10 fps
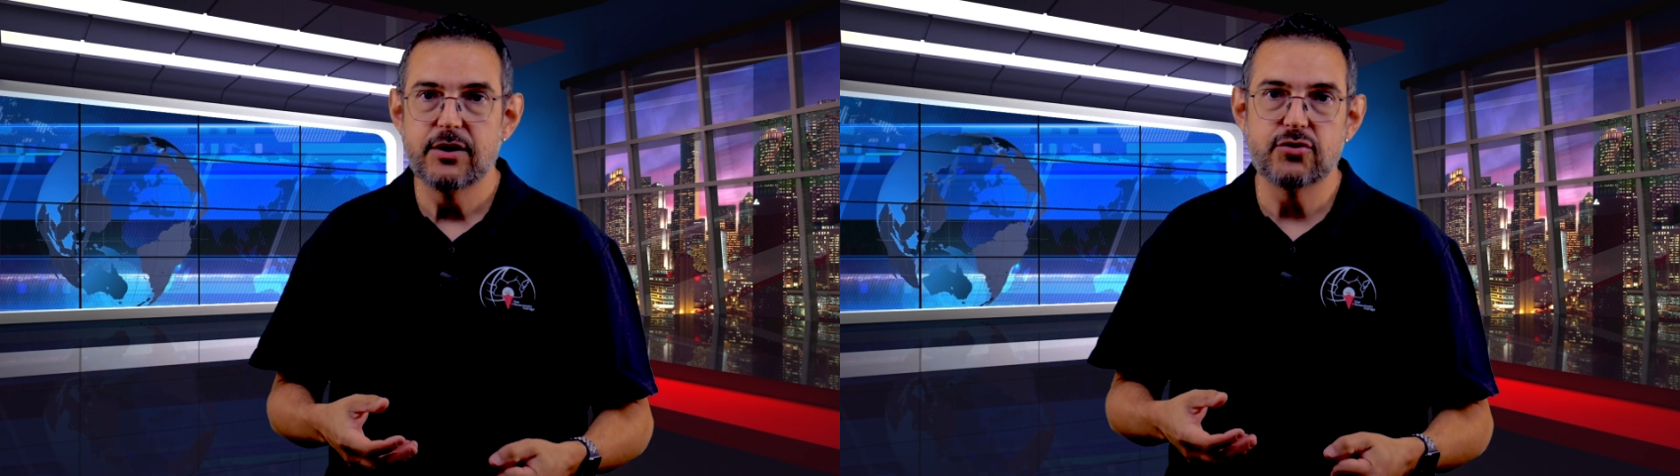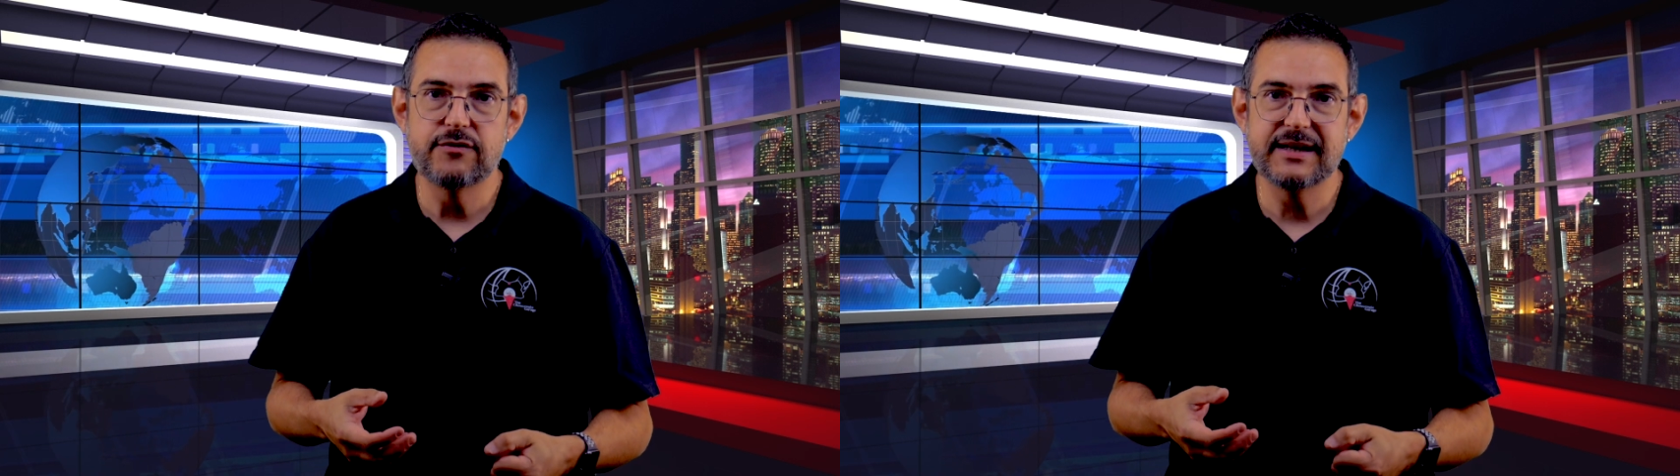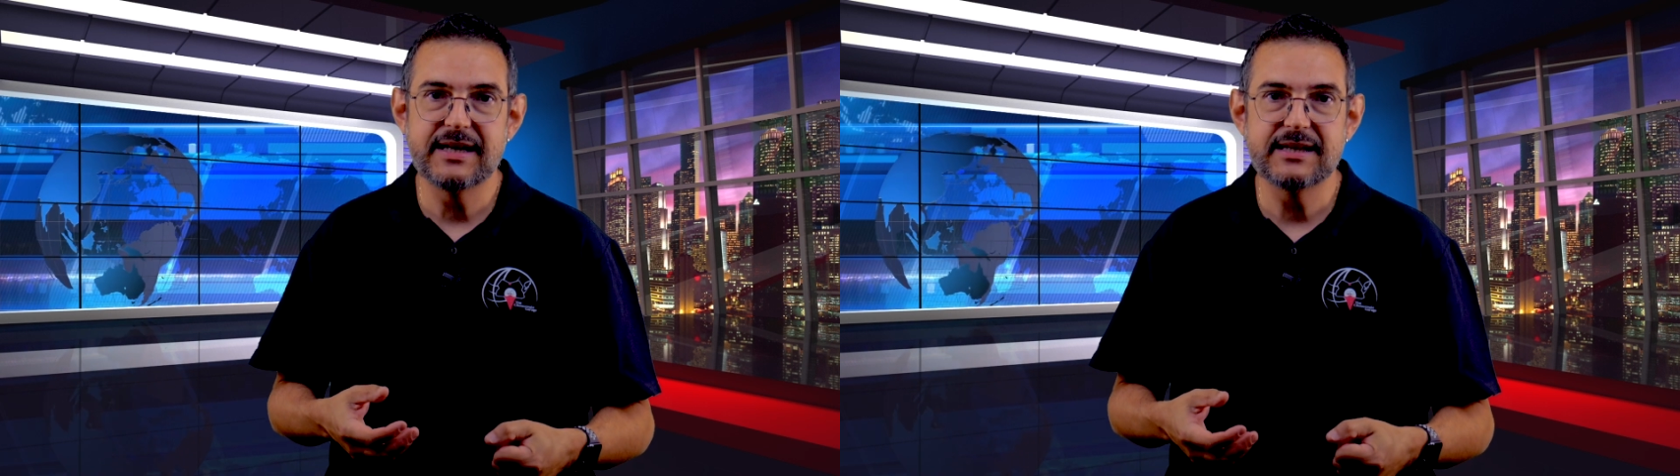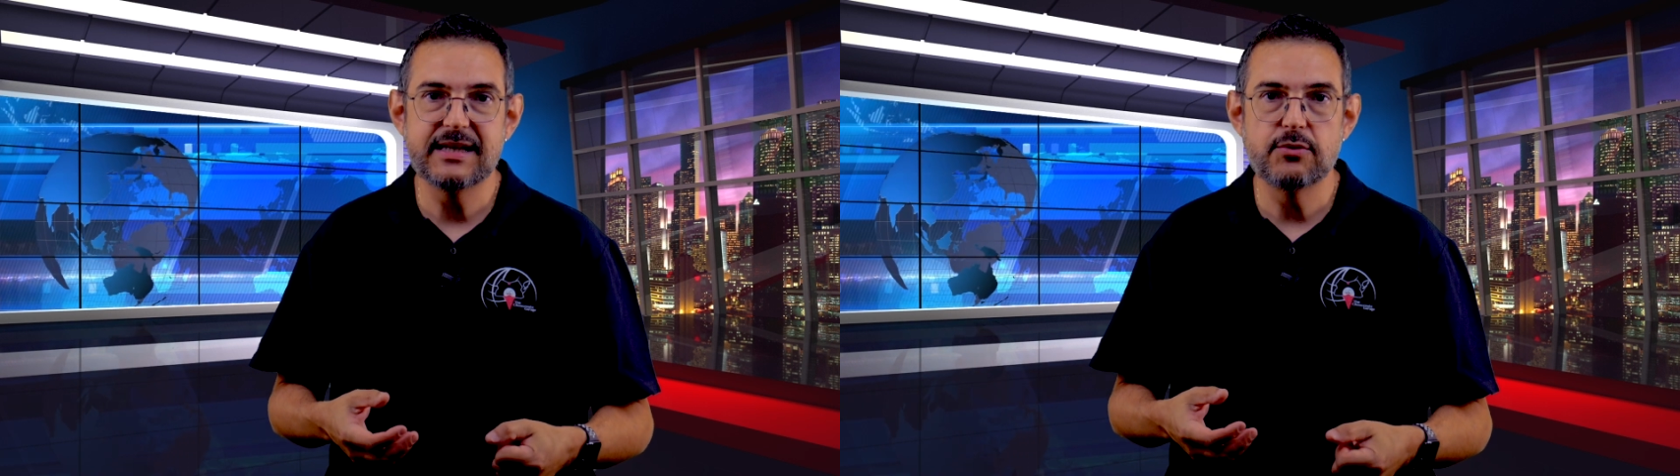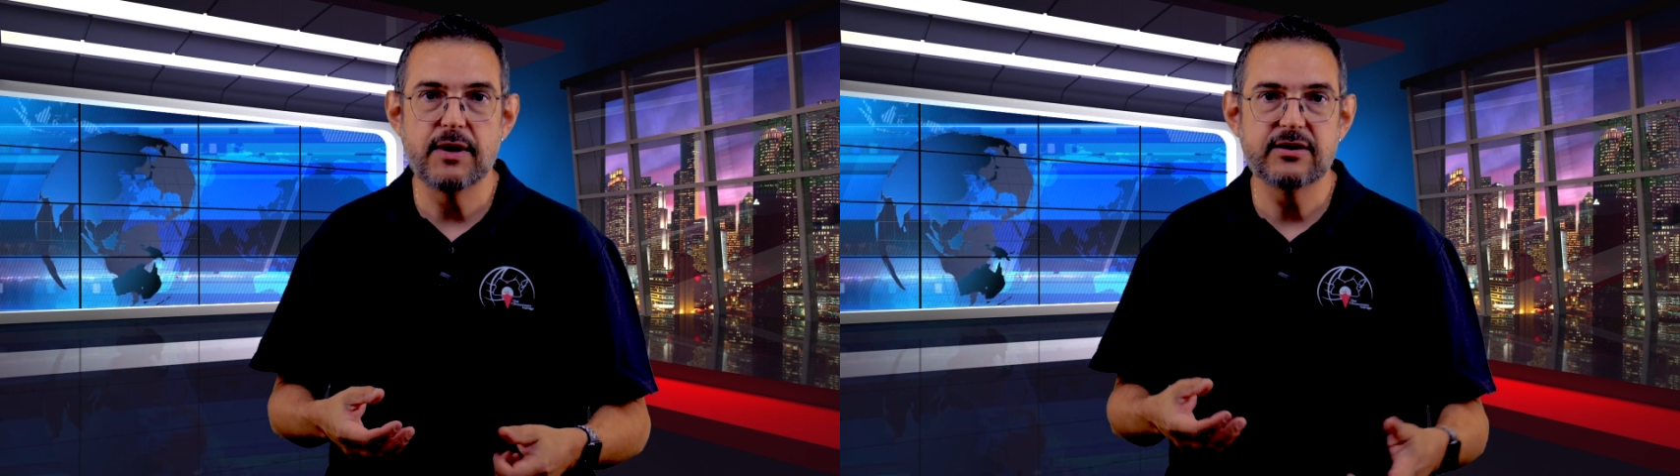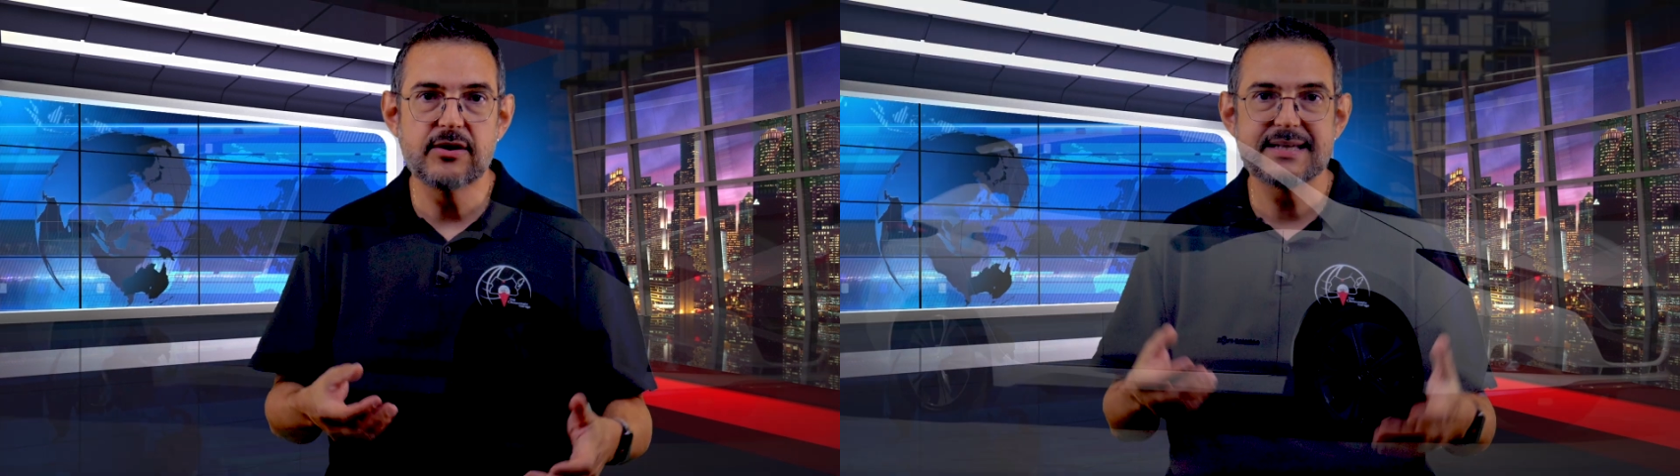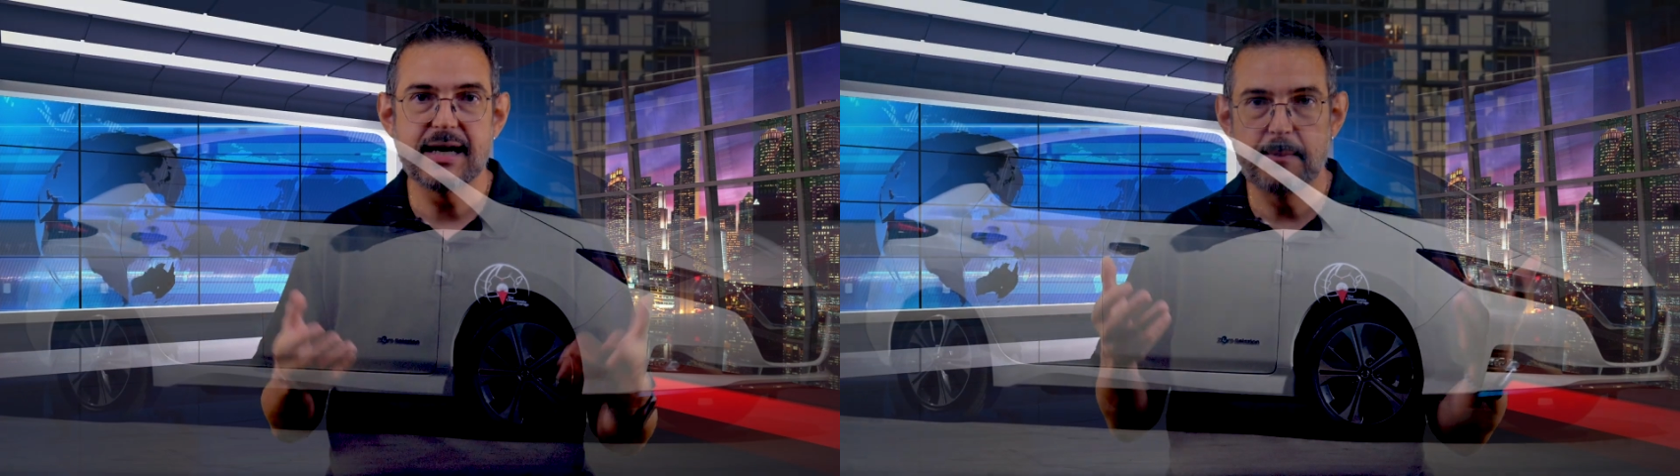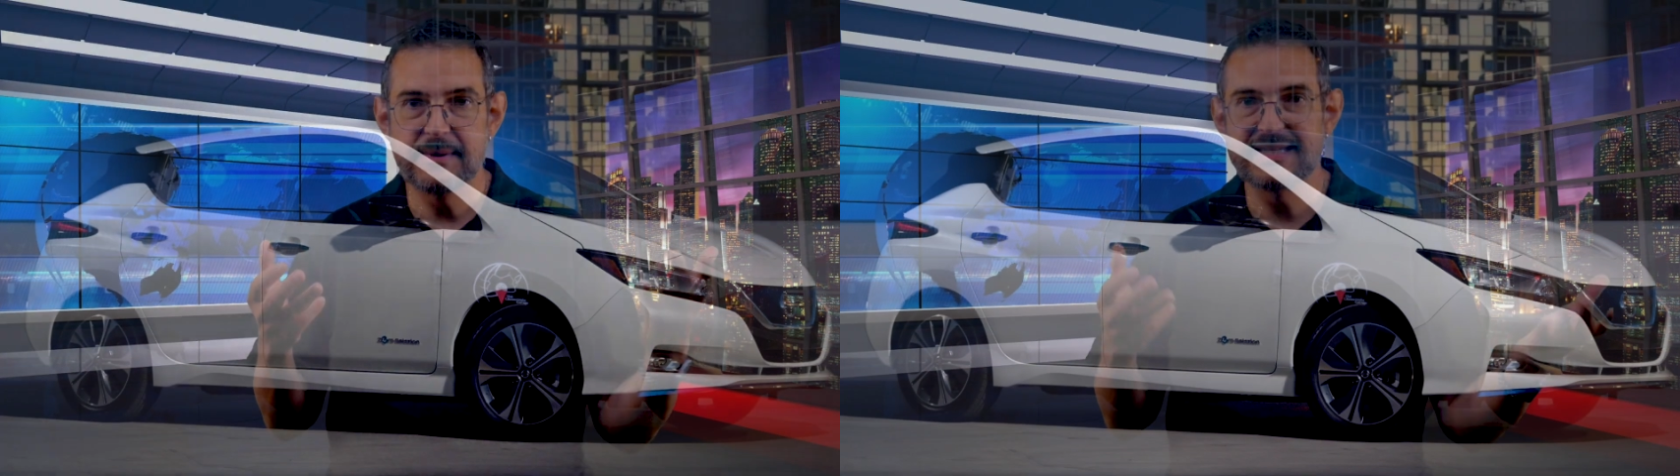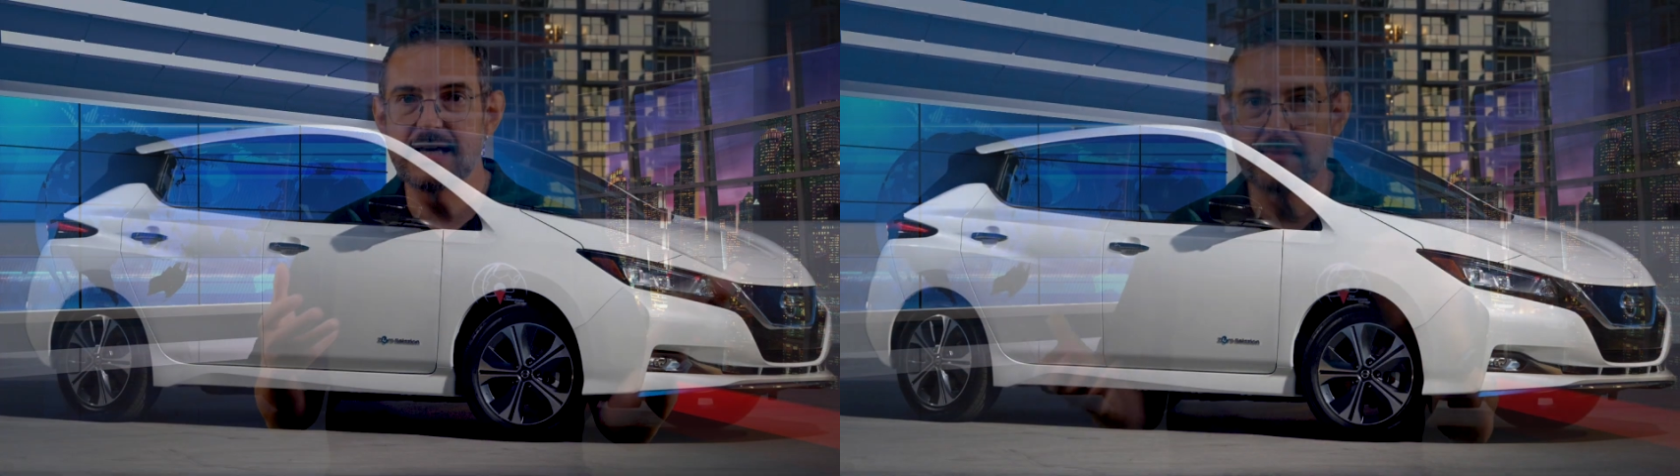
De 24 kWh, sa capacité de